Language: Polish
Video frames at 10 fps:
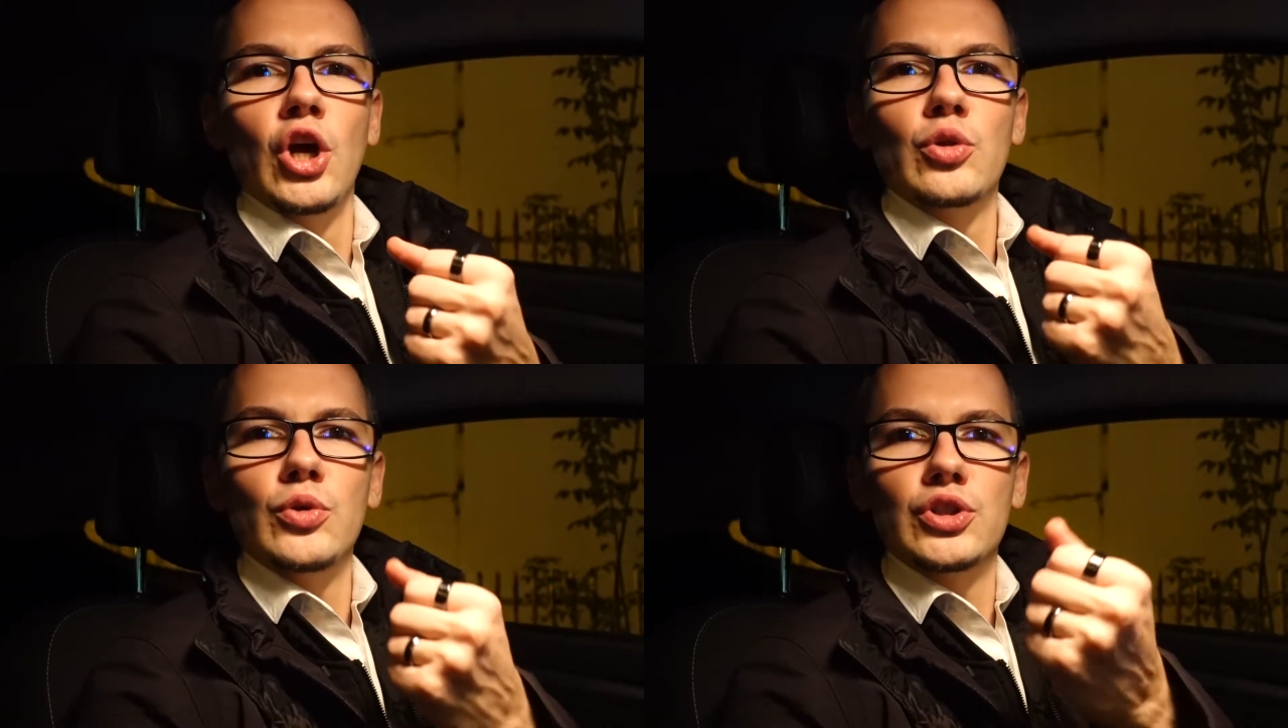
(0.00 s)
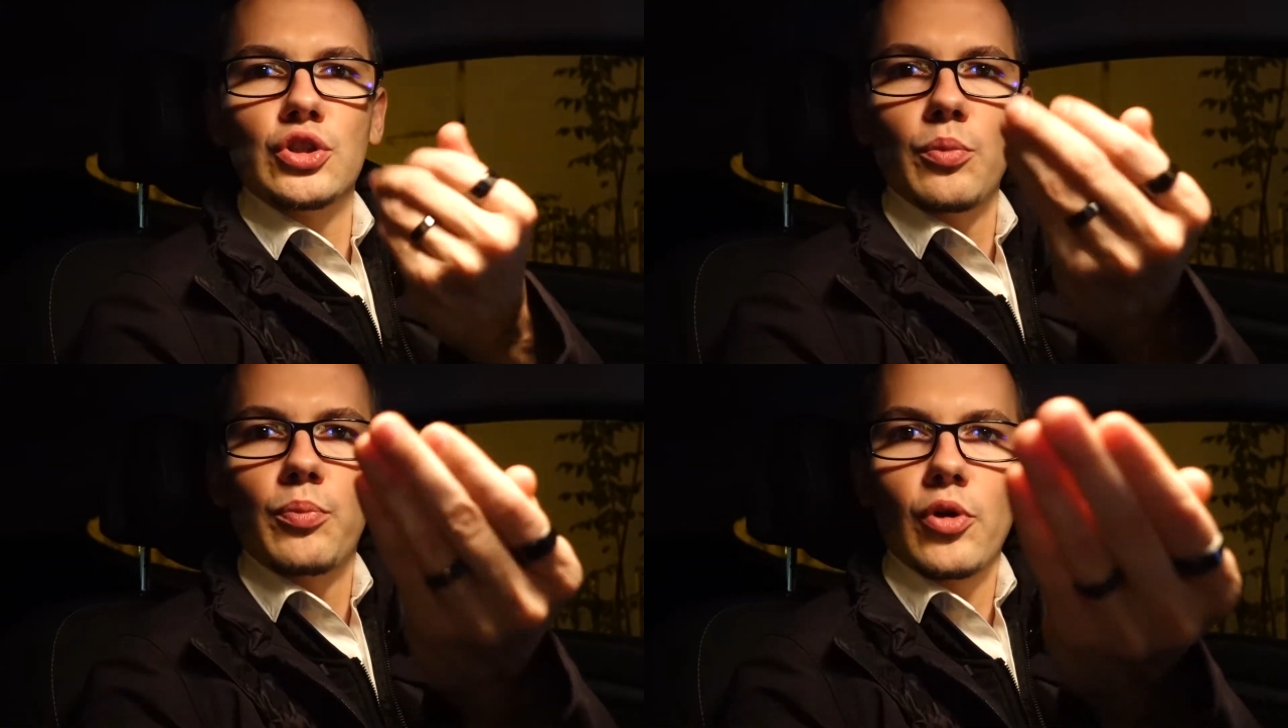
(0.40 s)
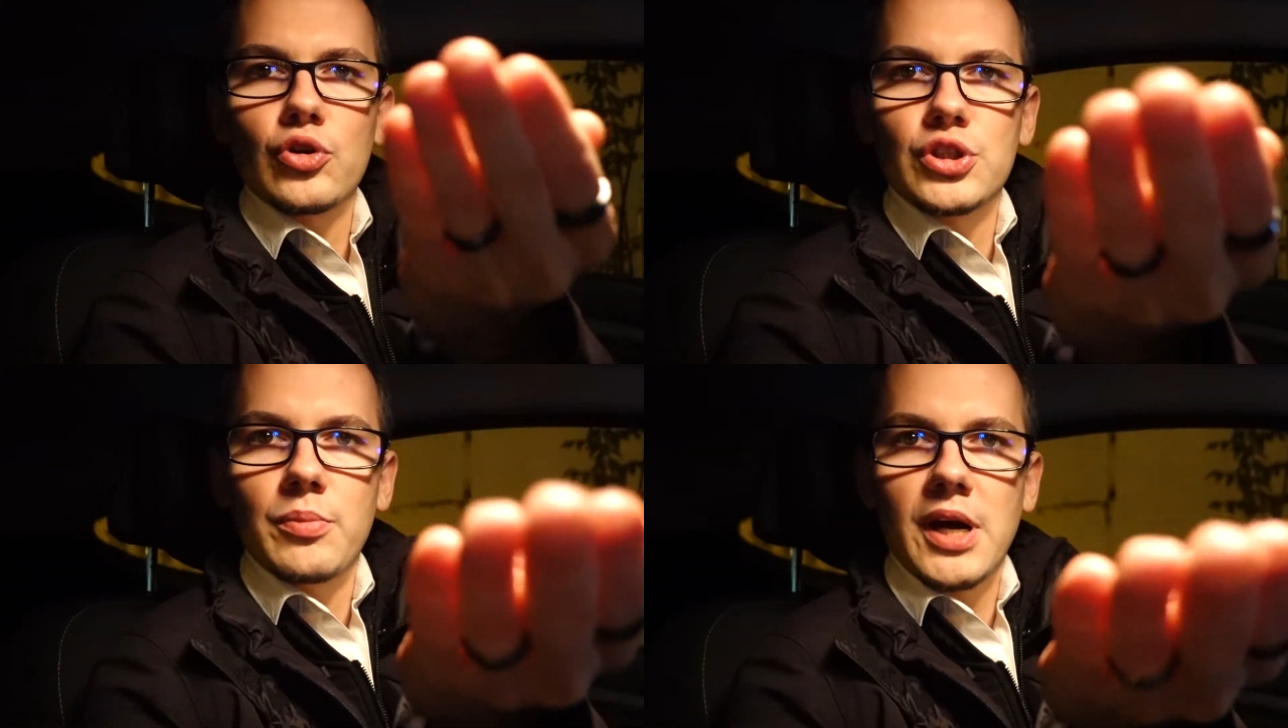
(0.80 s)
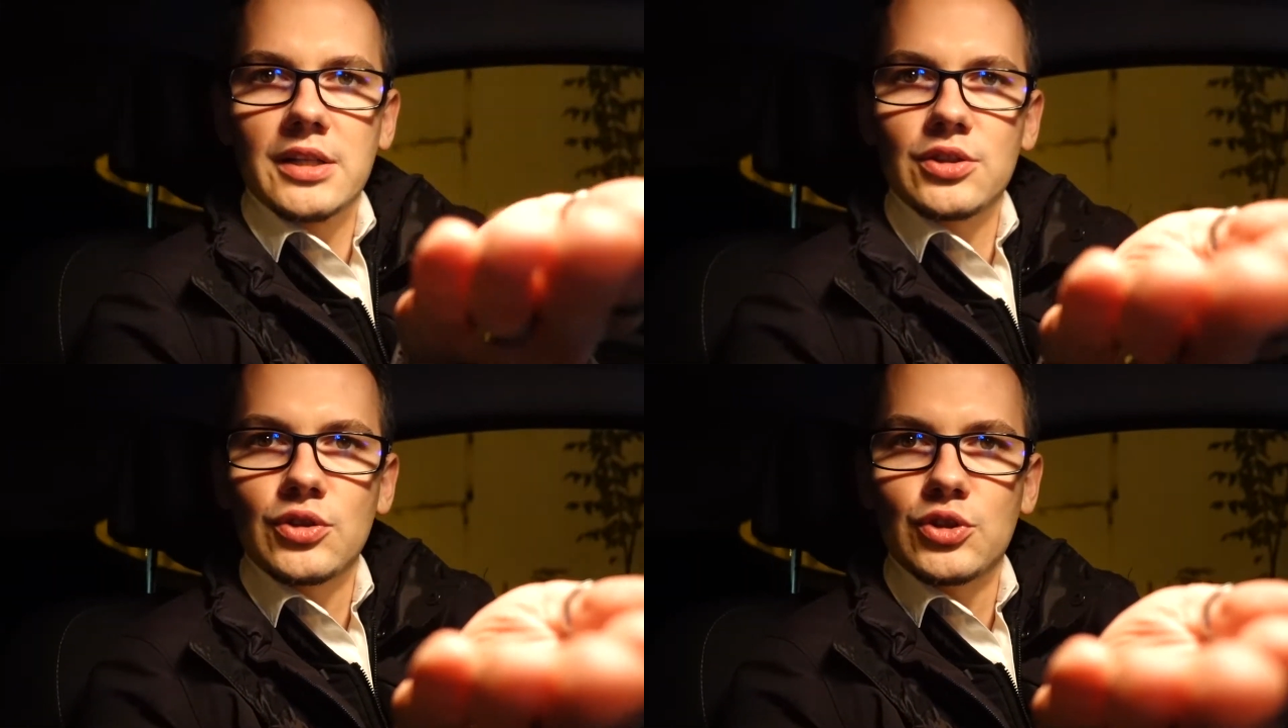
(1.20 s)
Tu jest proszę
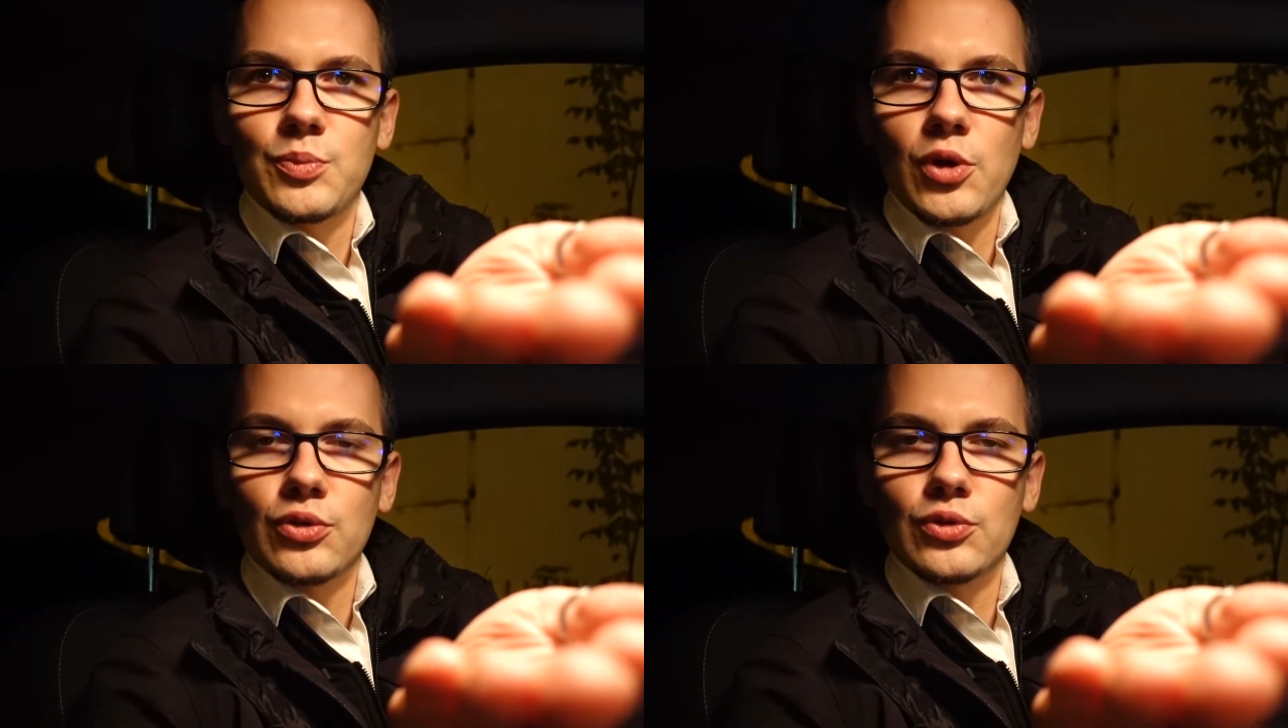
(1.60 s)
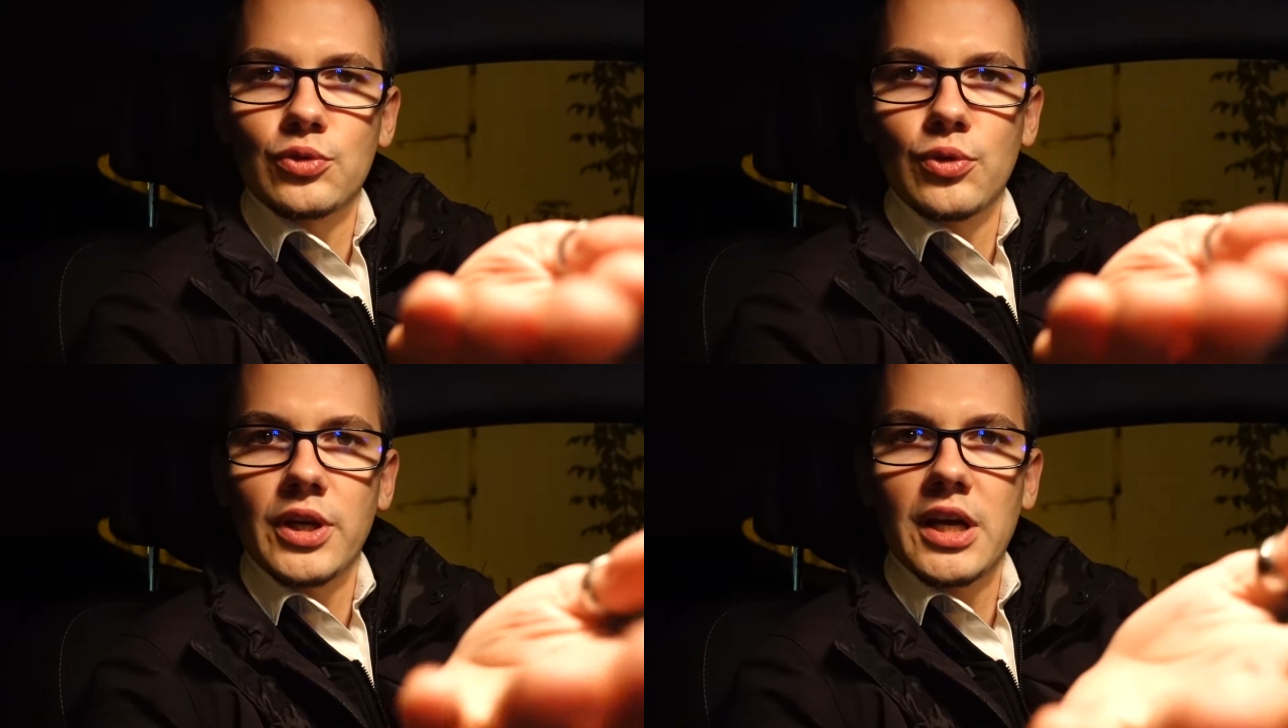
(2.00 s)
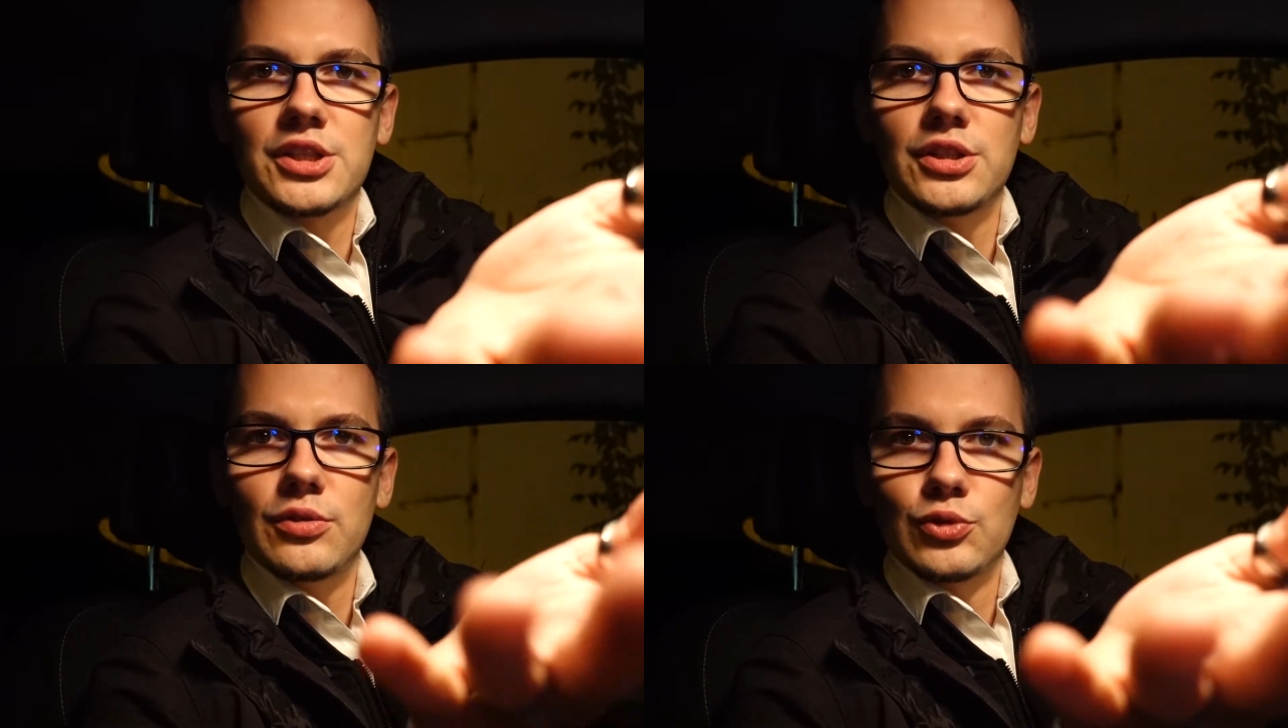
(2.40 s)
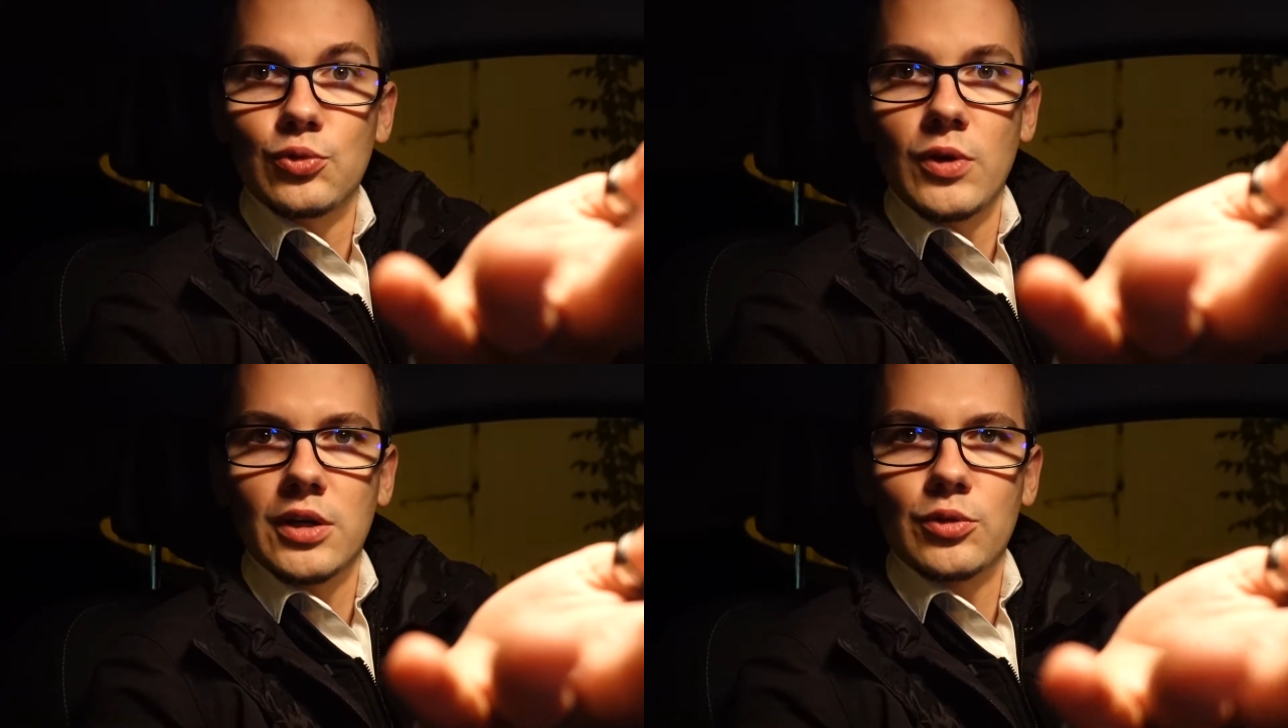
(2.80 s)
bardzo, to jest produkt, który ja Ci,
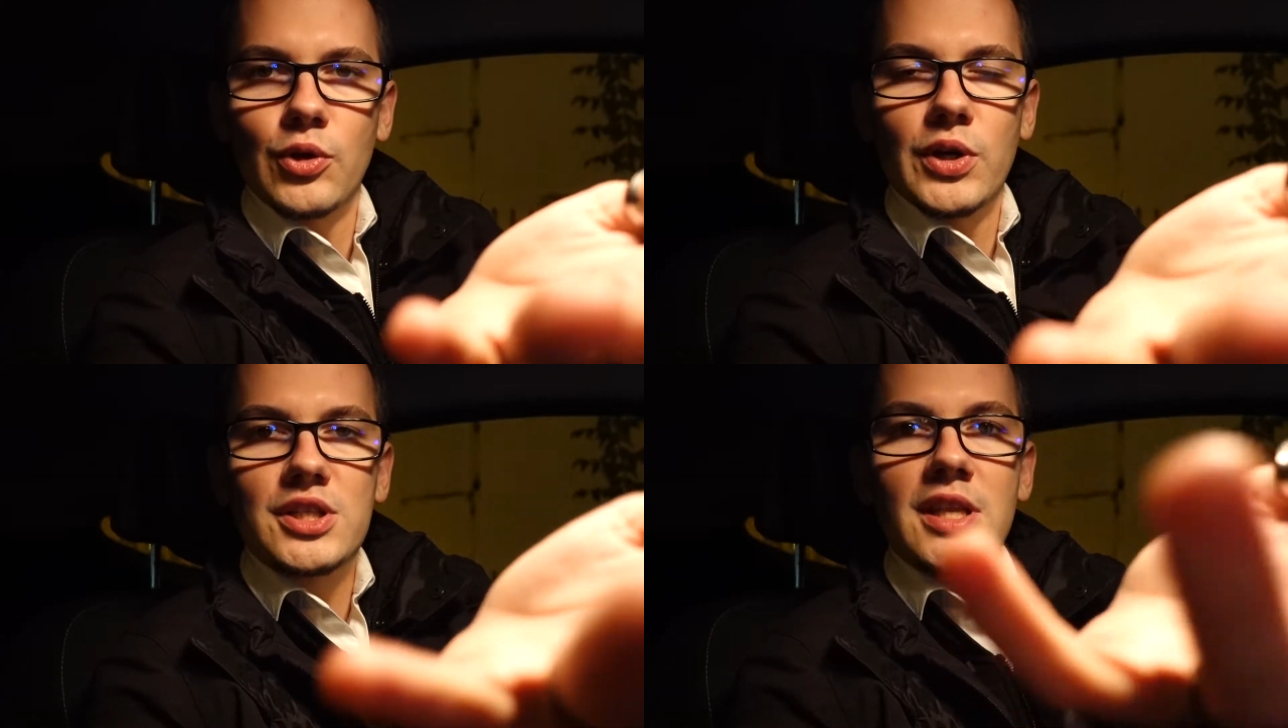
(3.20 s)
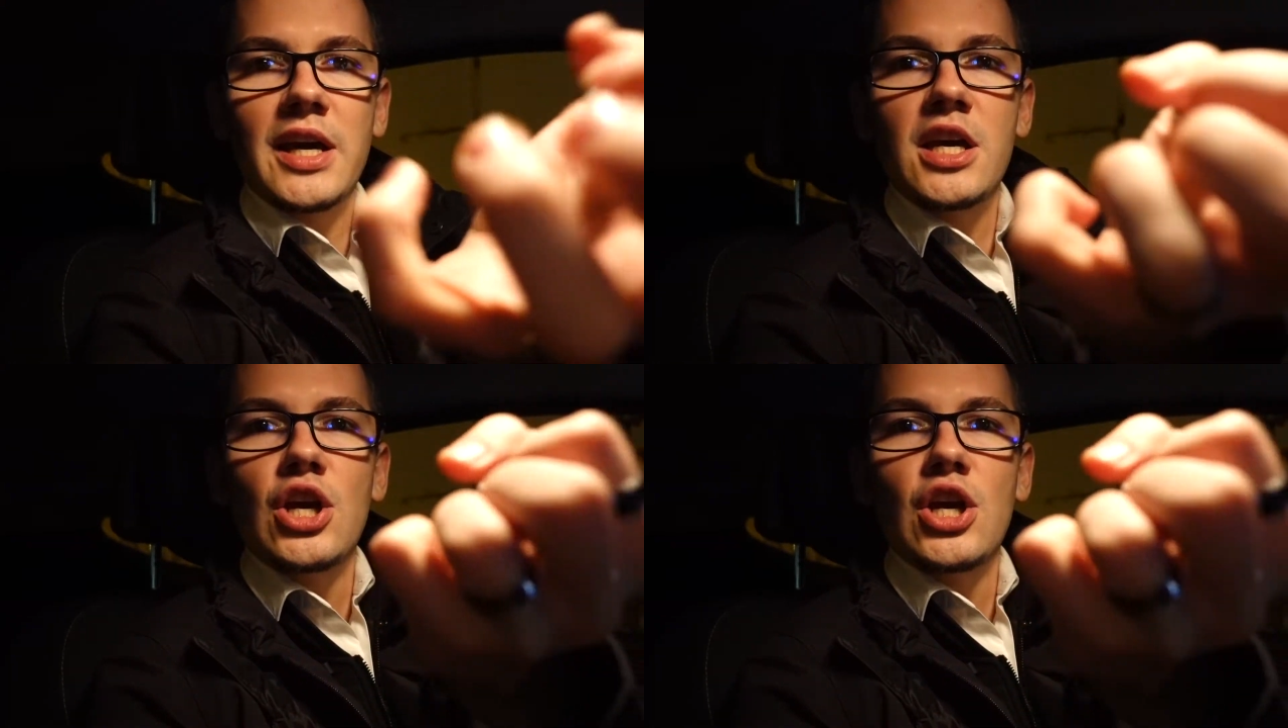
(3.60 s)
usługa, którą ja Ci daję